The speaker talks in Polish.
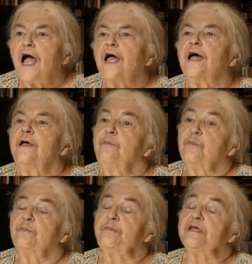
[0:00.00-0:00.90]
E,
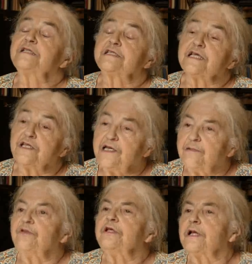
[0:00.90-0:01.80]
między
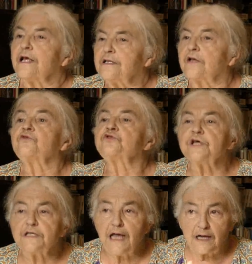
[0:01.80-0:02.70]
innymi dlatego,
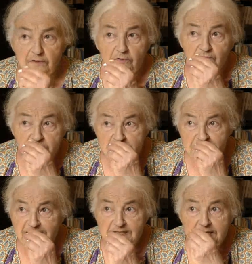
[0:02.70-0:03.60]
że ja ją
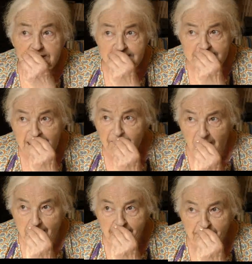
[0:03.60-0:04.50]
wcześniej
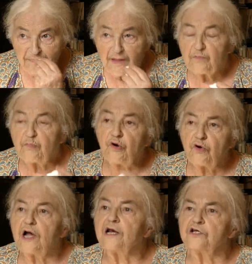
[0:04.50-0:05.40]
znałam.
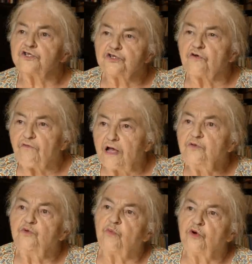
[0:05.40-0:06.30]
Po
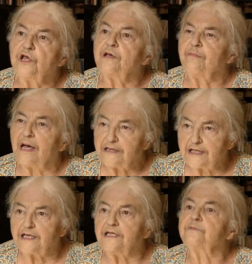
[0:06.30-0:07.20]
aresztowaniu mojej
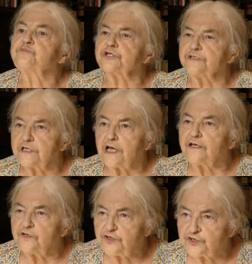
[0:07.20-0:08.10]
matki przez
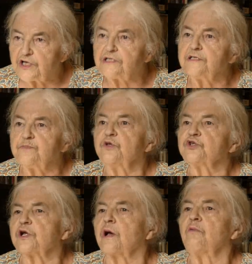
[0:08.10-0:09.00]
jakiś czas
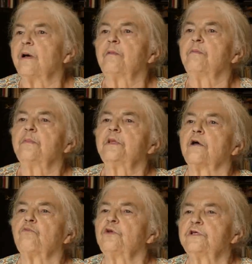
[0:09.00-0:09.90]
mieszkałam na
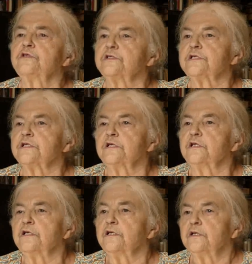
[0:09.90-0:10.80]
ulicy
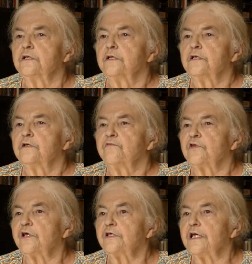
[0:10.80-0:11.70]

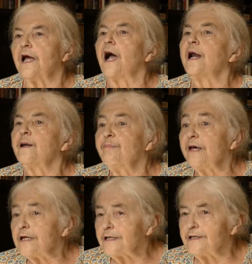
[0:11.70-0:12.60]
wtedy
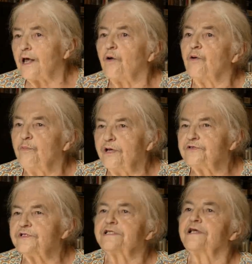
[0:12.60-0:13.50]
Alberta,
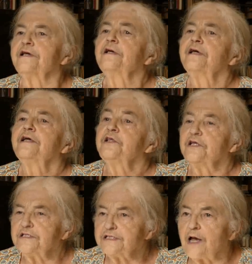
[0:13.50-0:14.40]
obecnie
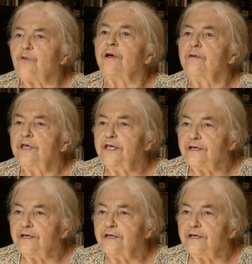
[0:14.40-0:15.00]
niecałej,